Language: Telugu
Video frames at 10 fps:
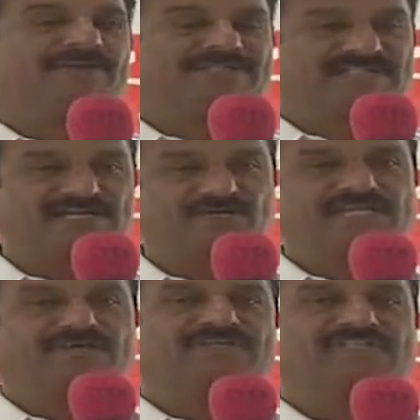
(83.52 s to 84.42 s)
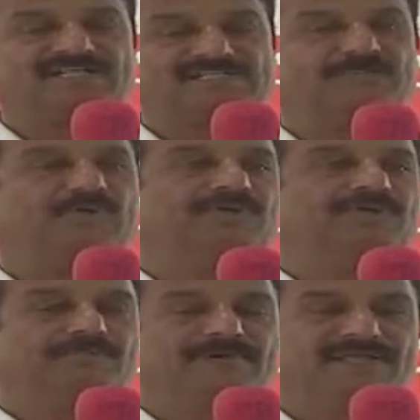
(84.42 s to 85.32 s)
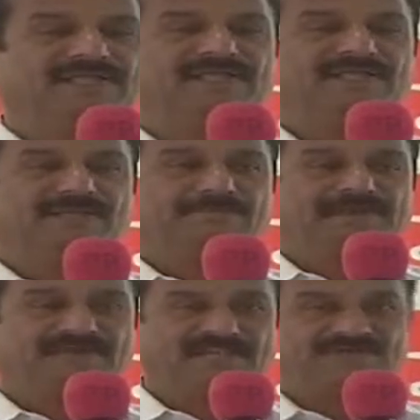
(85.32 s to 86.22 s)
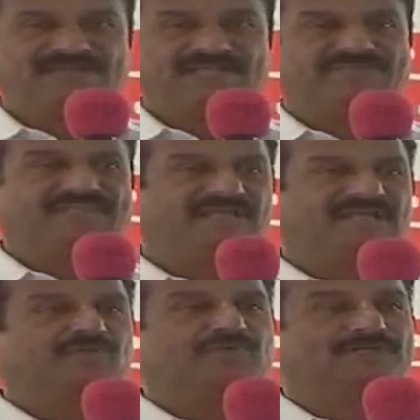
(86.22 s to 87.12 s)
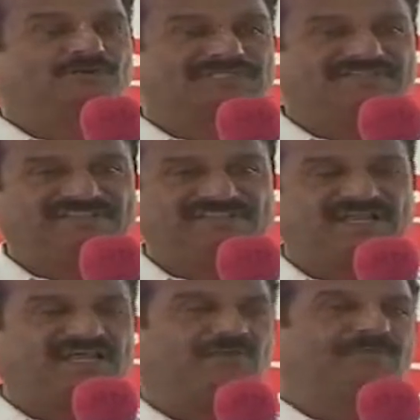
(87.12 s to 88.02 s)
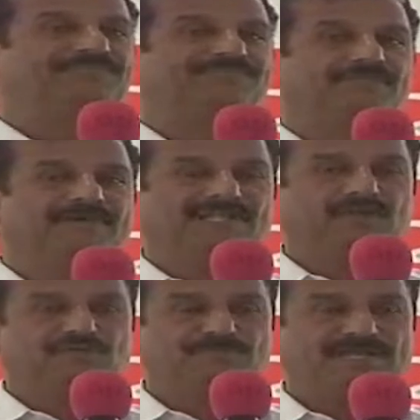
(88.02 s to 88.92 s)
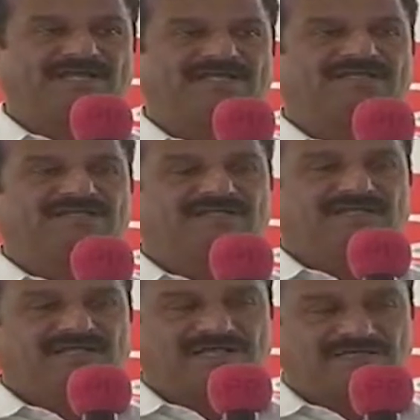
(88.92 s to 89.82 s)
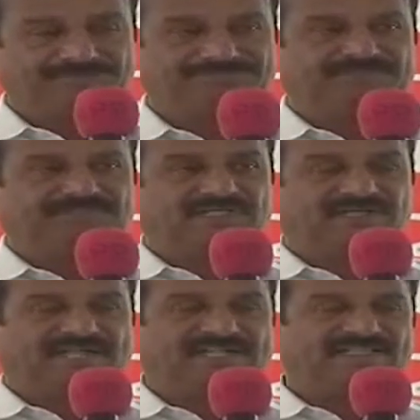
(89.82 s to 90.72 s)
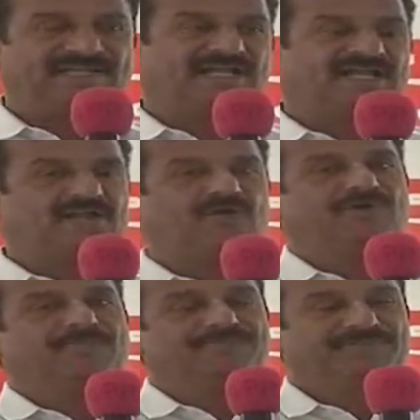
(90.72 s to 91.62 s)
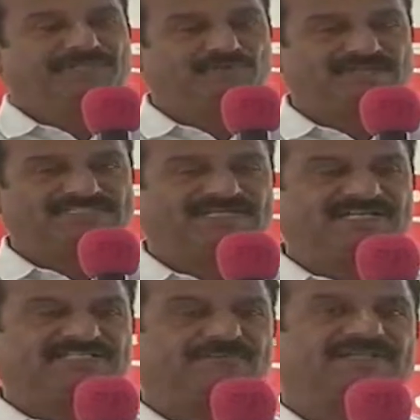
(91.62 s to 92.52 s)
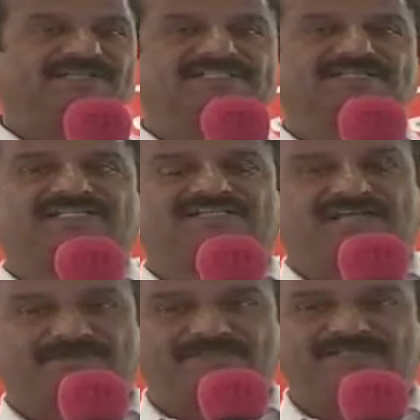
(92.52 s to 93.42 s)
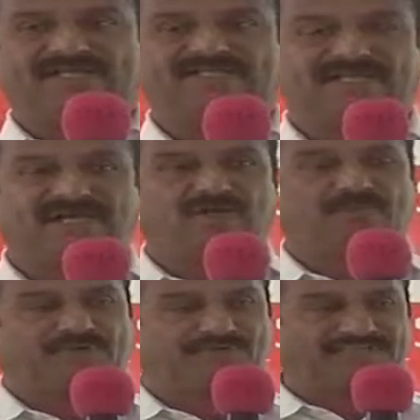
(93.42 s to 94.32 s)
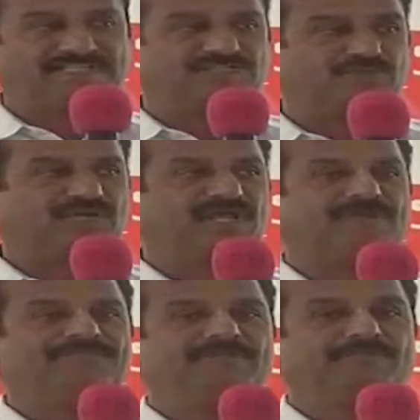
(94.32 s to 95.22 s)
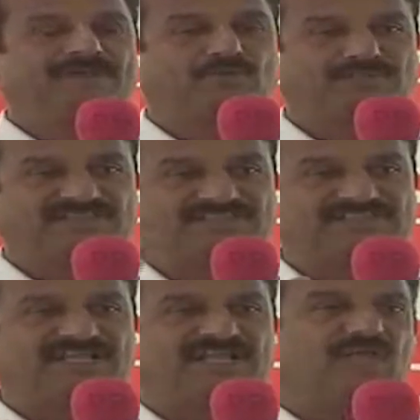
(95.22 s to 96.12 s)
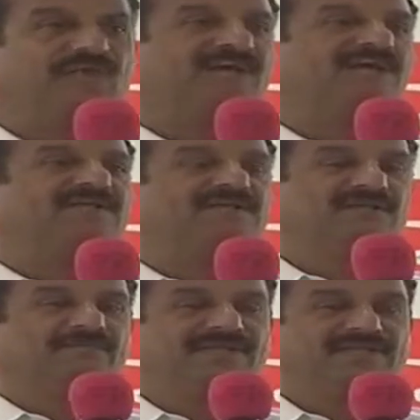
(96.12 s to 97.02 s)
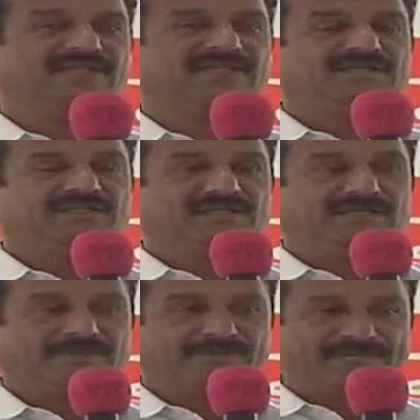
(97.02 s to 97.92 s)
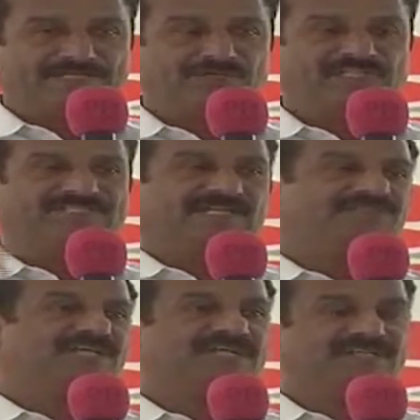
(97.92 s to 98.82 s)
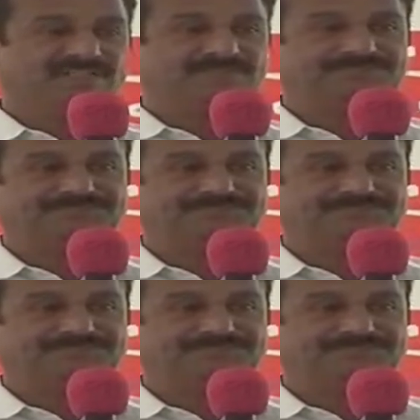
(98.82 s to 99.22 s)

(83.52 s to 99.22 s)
పర్సెంట్ ఎక్కువ శాతము మరి పంటలు వండే విధంగా కొత్త కొత్త విత్తనాలు మరి ఈరోజు మన రాజేంద్ర నగర్లో యూనివర్సిటీ సంబంధించిన చాలామంది అధికారులు ప్రొఫెసర్స్ కూడా మరి కొత్త విత్తనాలు కూడా మరి పరిశోధించడం జరిగింది